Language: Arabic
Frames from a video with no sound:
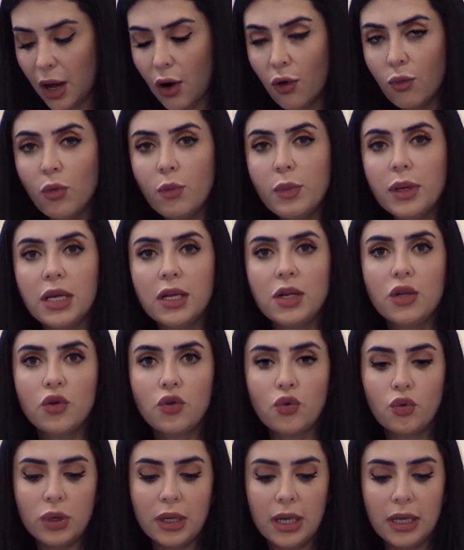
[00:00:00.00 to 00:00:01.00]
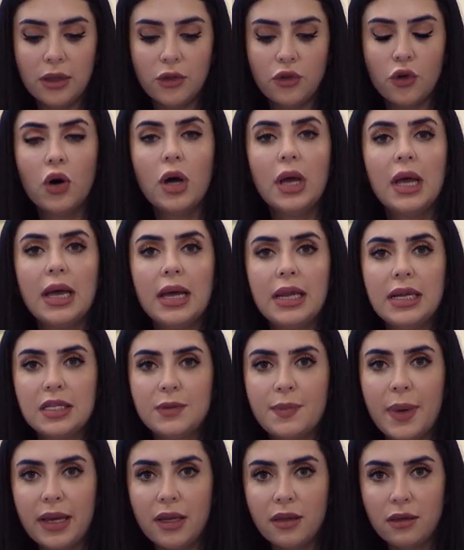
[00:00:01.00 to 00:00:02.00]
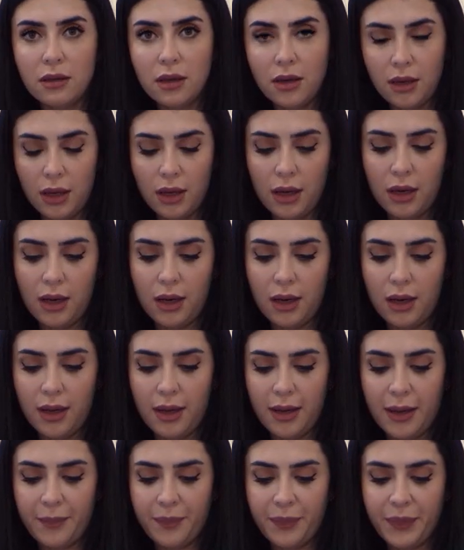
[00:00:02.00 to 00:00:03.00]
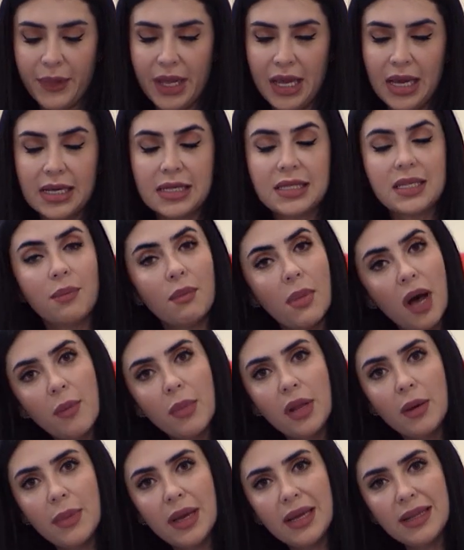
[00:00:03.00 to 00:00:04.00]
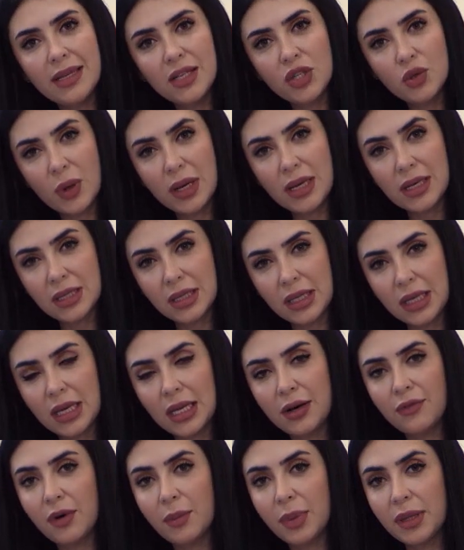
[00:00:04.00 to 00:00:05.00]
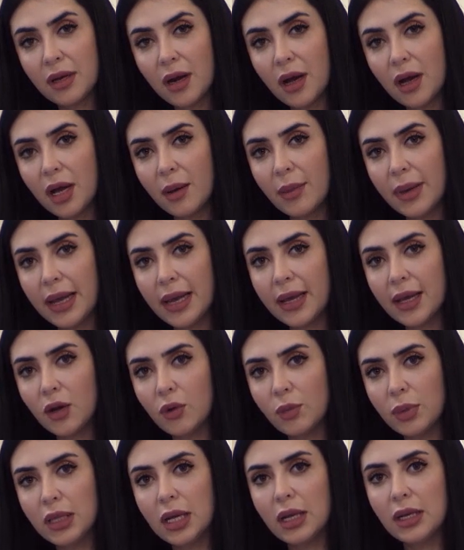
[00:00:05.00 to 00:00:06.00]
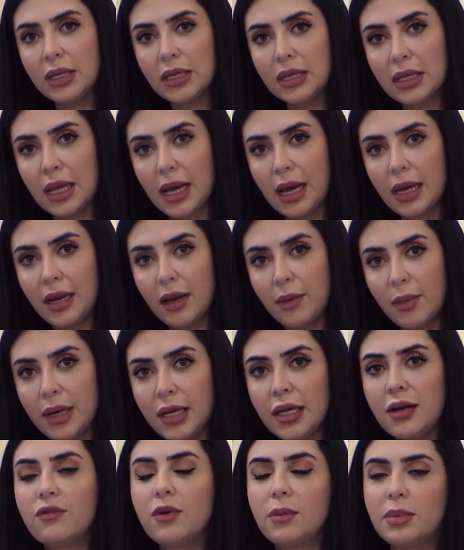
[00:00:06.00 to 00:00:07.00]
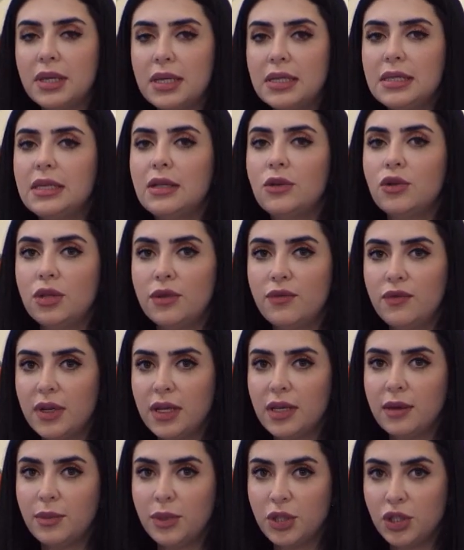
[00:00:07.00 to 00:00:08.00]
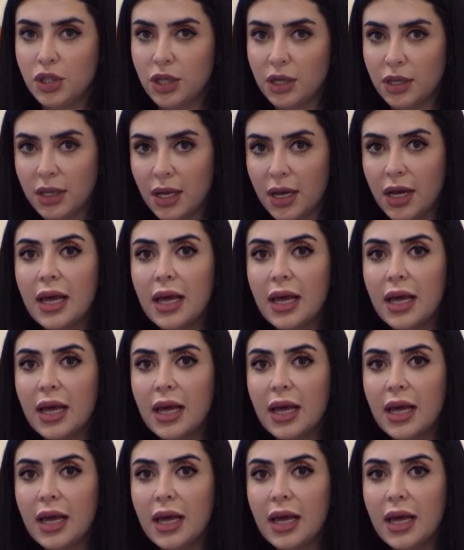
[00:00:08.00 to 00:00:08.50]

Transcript: او ممكن يكون عنده السبنكتر الصمام المعده شوي صغير فبتراكم الاكل وبضل يطلع على المريء فبتحسي انه طفلك بيتشردق